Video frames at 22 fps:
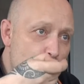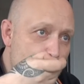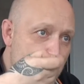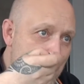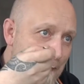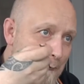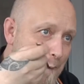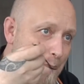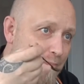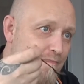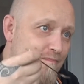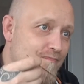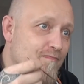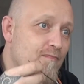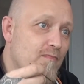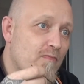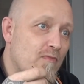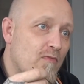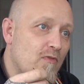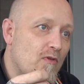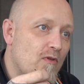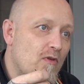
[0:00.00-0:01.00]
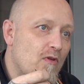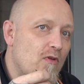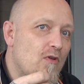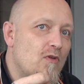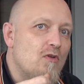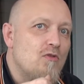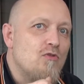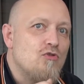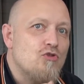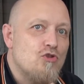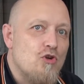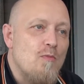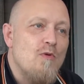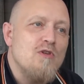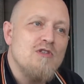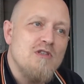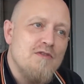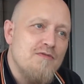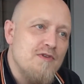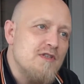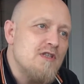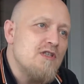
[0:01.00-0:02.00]
Ça va Je commence
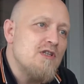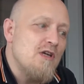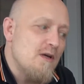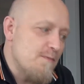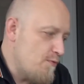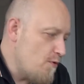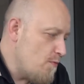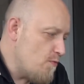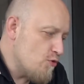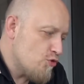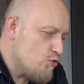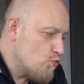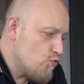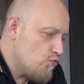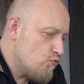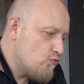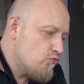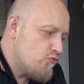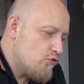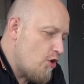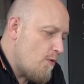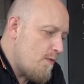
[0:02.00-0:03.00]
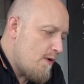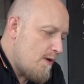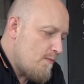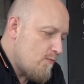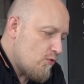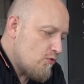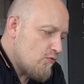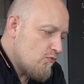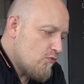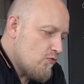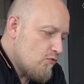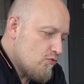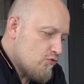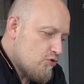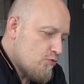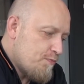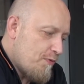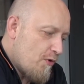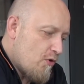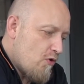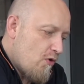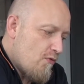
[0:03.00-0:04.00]
à fatiguer un peu, mais globalement, je euh, je
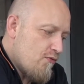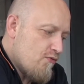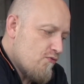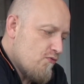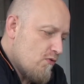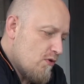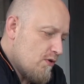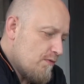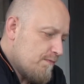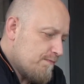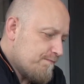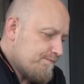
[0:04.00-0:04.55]
suis pas encore fou.